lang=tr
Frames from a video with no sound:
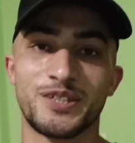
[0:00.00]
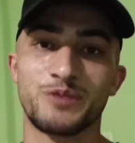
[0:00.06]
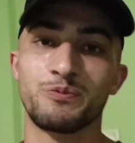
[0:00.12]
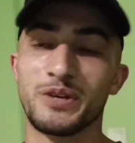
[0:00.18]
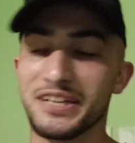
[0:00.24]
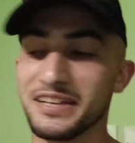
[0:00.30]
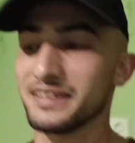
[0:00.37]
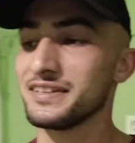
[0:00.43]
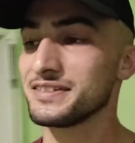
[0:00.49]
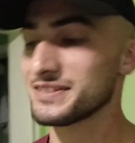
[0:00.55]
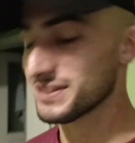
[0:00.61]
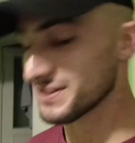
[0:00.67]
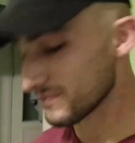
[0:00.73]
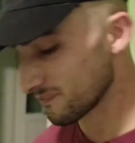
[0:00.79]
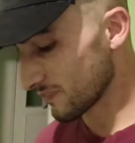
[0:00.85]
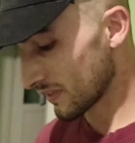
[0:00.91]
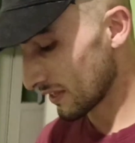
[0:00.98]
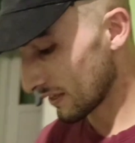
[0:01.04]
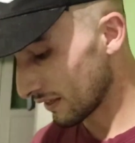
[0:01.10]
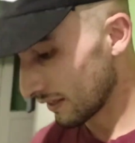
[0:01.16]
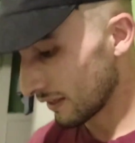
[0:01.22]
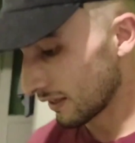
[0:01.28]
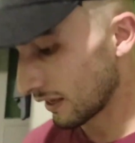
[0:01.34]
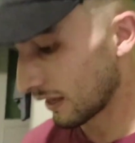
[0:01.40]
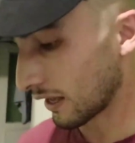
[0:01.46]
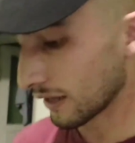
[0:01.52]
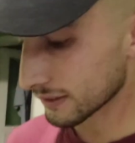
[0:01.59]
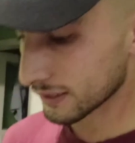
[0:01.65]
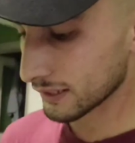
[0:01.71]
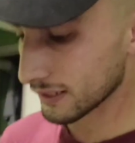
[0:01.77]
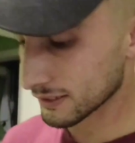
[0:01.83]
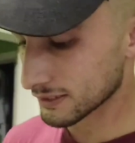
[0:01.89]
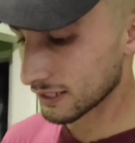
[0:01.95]
diyeyim ben en iyisi.
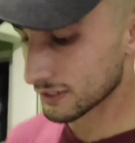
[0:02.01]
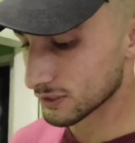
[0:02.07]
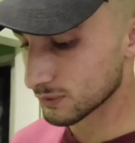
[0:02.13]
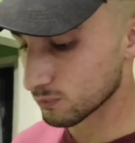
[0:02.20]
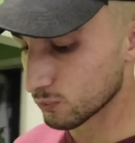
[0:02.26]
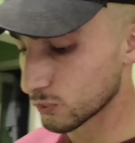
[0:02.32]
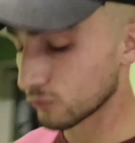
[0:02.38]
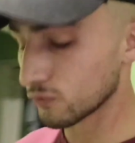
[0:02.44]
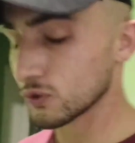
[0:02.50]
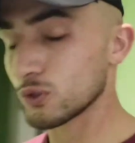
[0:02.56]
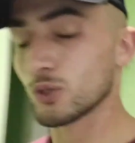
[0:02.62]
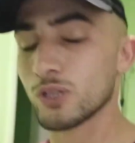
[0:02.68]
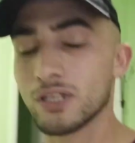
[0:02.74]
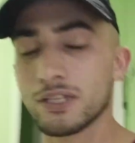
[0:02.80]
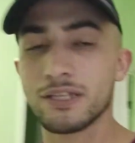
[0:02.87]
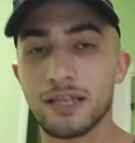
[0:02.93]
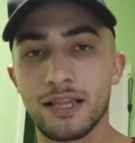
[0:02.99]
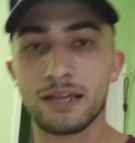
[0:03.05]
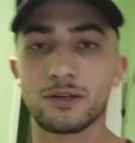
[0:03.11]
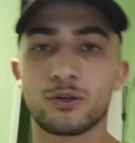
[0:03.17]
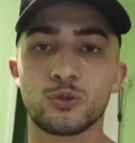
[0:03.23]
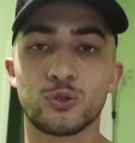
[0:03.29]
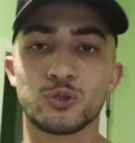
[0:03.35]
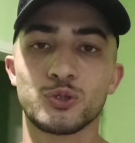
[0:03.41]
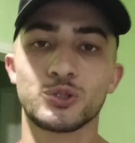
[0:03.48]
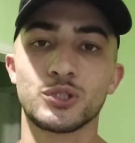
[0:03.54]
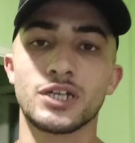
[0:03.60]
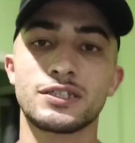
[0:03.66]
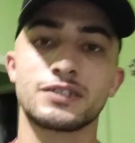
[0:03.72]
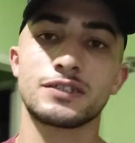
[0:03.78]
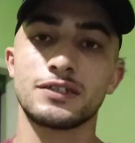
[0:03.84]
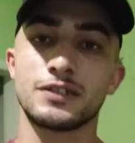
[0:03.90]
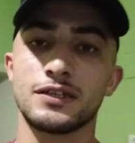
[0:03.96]
Arkadaşlar şimdi bu videoda neler
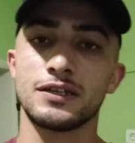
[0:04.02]
konuşacağız?